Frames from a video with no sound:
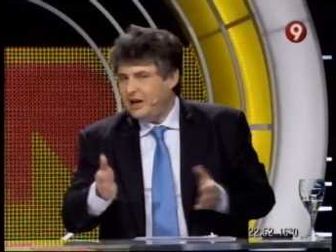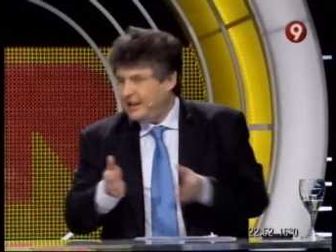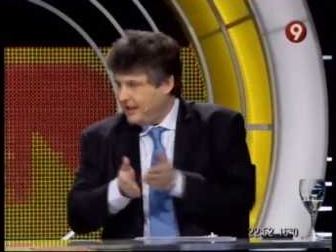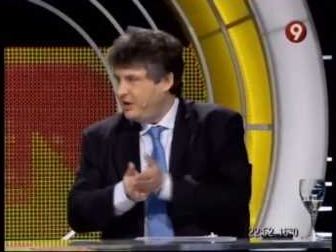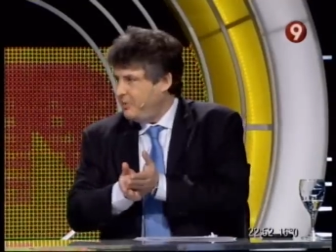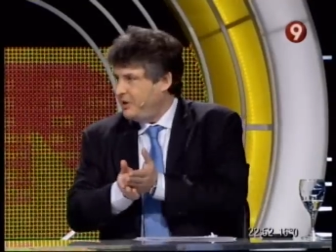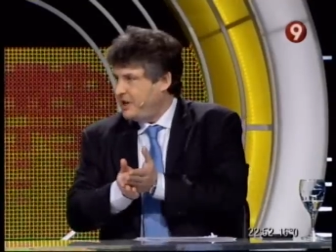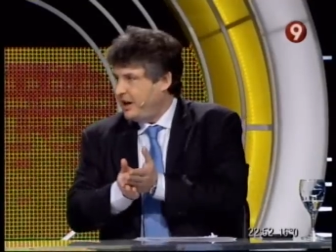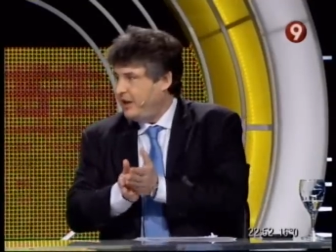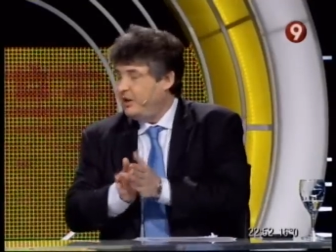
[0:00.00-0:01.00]
entendió el
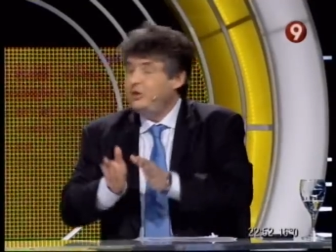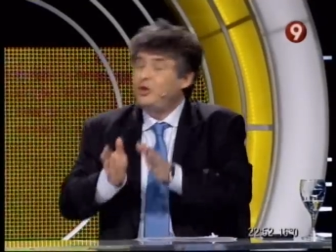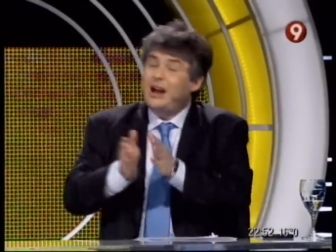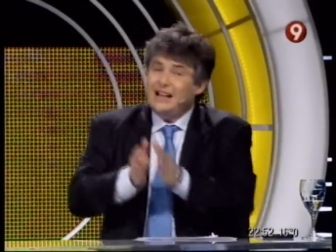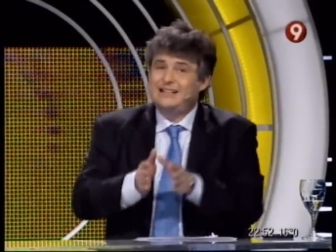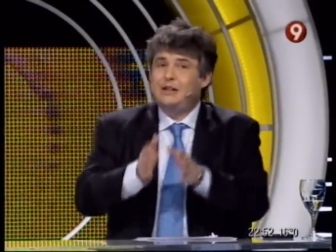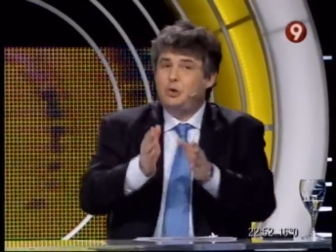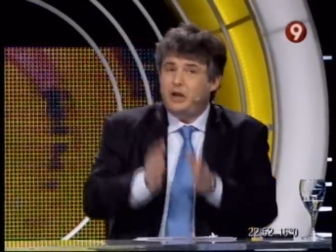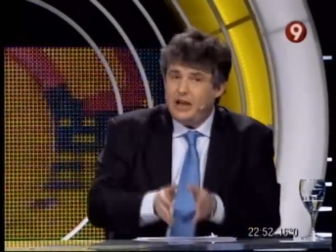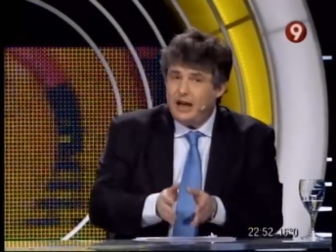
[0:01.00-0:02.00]
mensaje. No a la
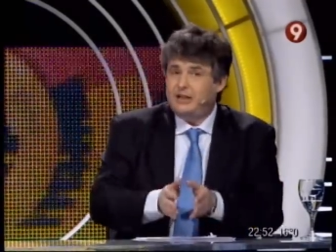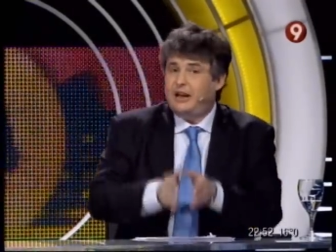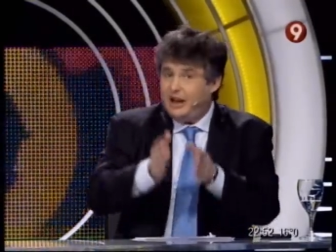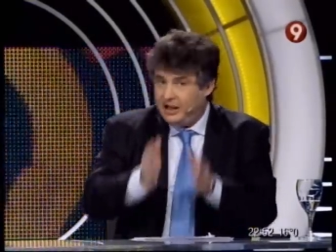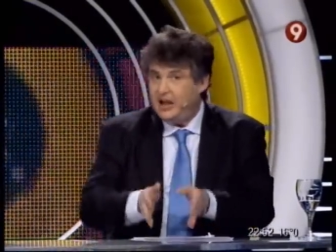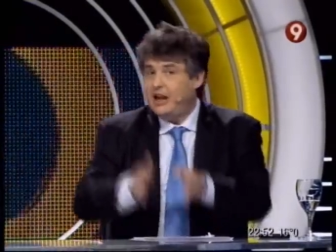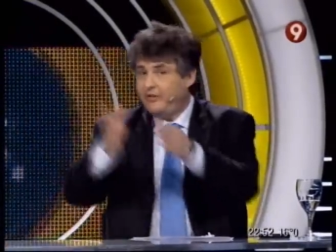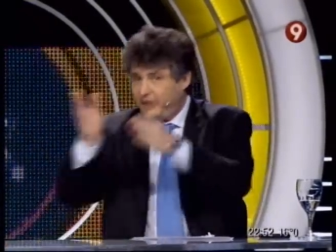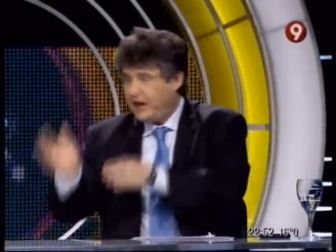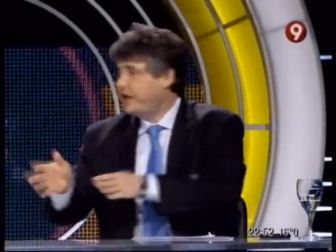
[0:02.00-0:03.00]
cirugía de las listas. Las
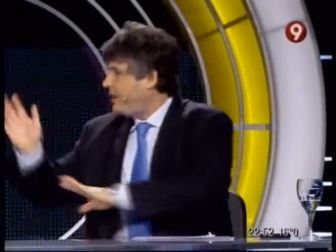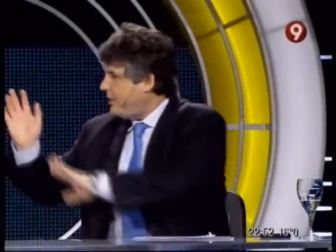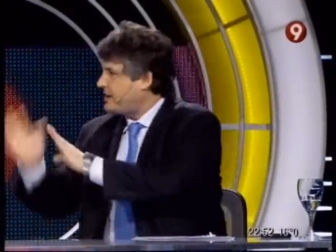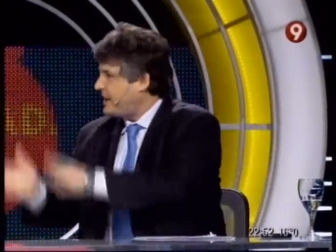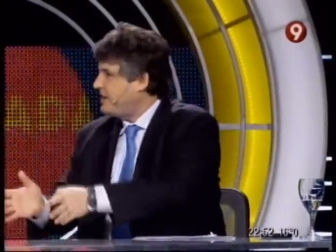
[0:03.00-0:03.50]
feas que vayan y